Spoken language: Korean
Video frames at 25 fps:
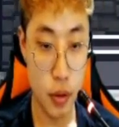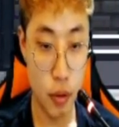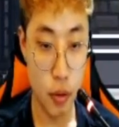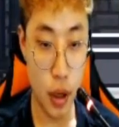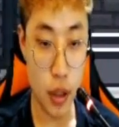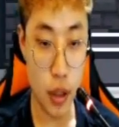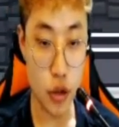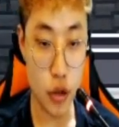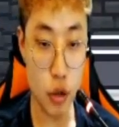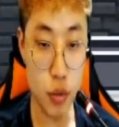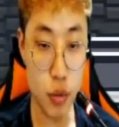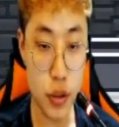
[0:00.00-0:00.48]

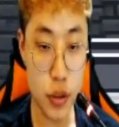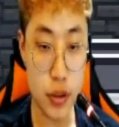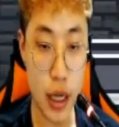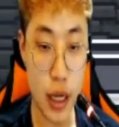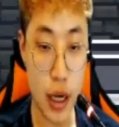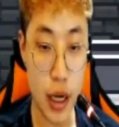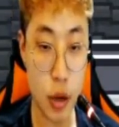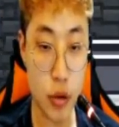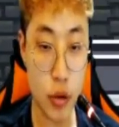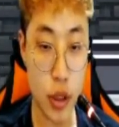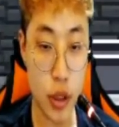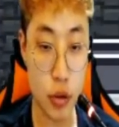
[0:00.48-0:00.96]
와점프에
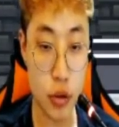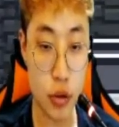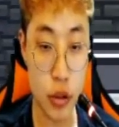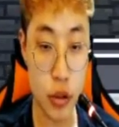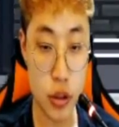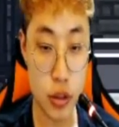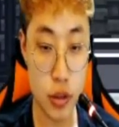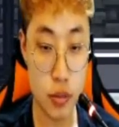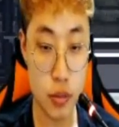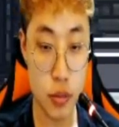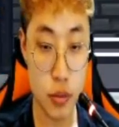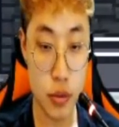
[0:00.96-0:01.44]
따라온다고
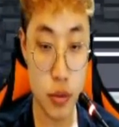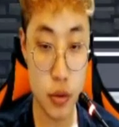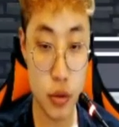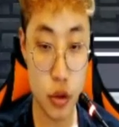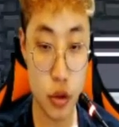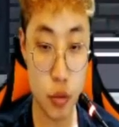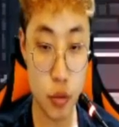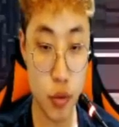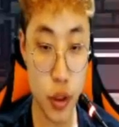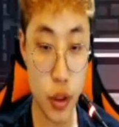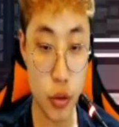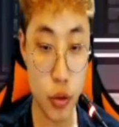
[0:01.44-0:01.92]
지금?
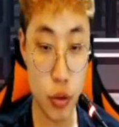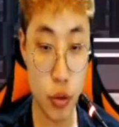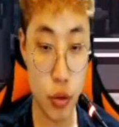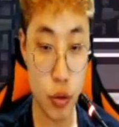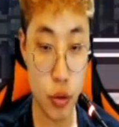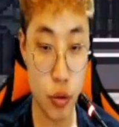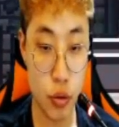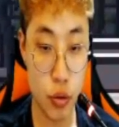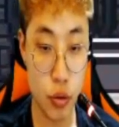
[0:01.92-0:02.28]
점프해도?